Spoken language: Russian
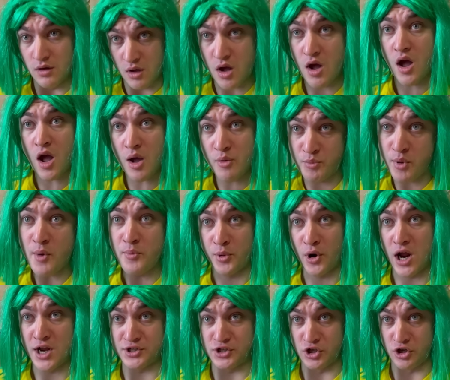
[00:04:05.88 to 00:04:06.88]
А, по
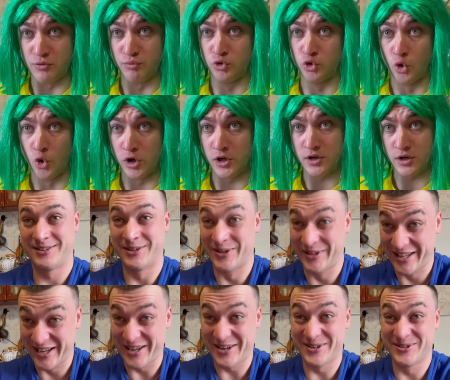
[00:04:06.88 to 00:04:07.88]
праздникам только.
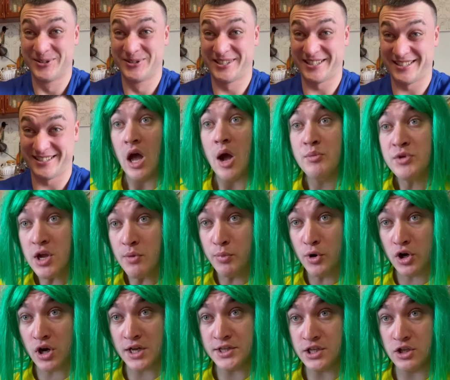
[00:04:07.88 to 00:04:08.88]
Ну дарю уже. А мне
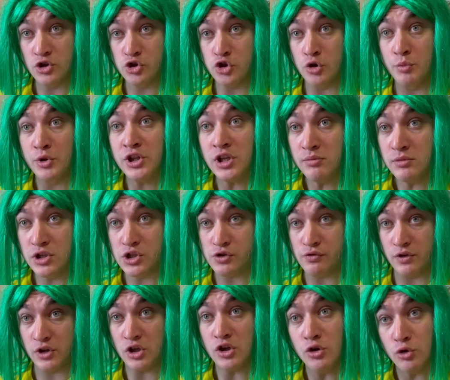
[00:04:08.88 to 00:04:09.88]
бы хотелось, чтобы ты мне
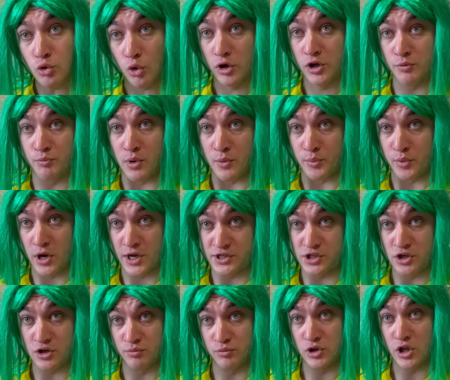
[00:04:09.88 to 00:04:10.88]
цветы не только по
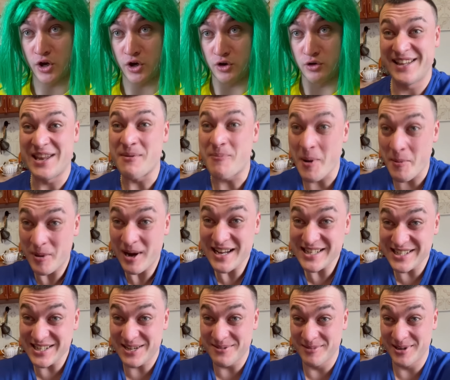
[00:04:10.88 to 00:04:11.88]
праздникам дарил. Не по
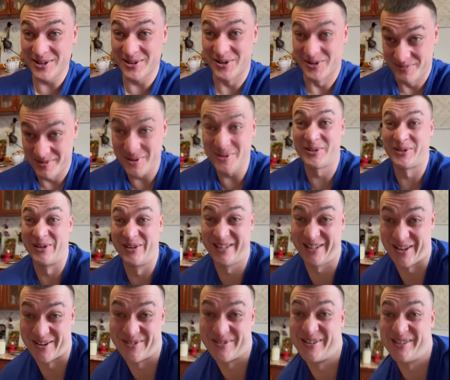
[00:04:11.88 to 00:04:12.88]
праздникам, Ленок, могу
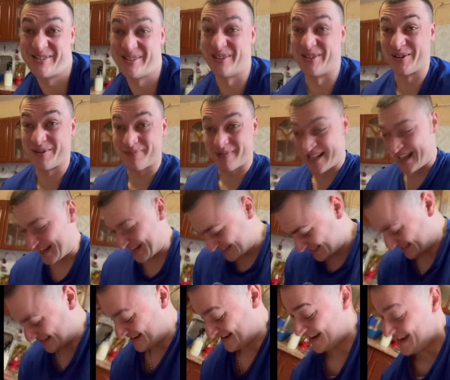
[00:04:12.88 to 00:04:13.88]
только такой цветок
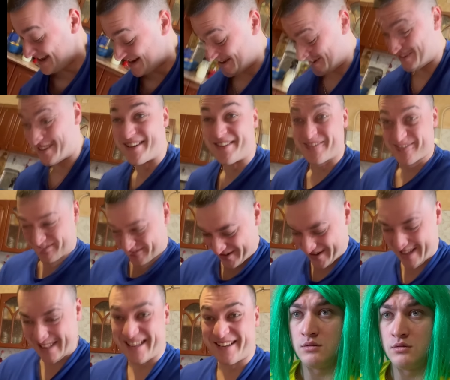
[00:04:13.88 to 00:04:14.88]
подарить.
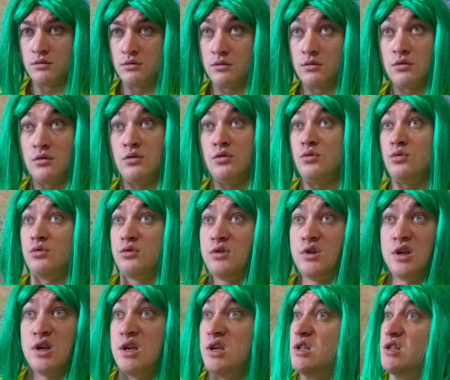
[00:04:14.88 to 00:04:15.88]
Вот.
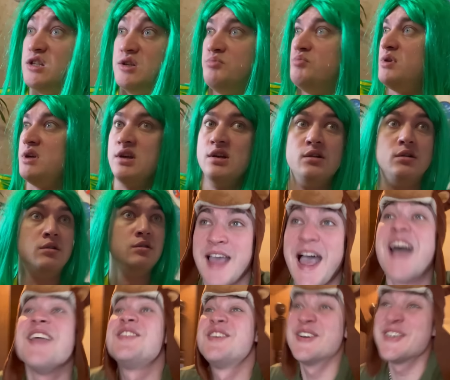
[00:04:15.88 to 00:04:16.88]
Ну ты и дебил.
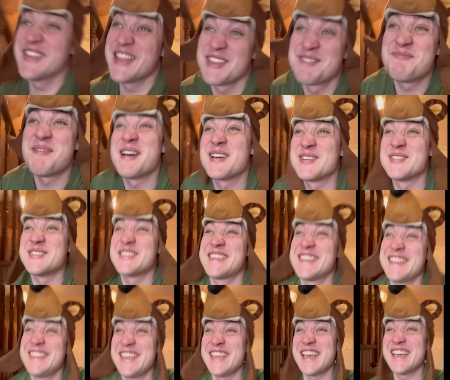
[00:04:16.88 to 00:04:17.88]
А что у нас по
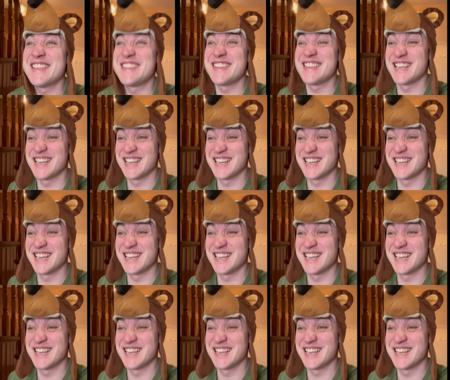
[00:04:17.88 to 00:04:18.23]
красоте есть?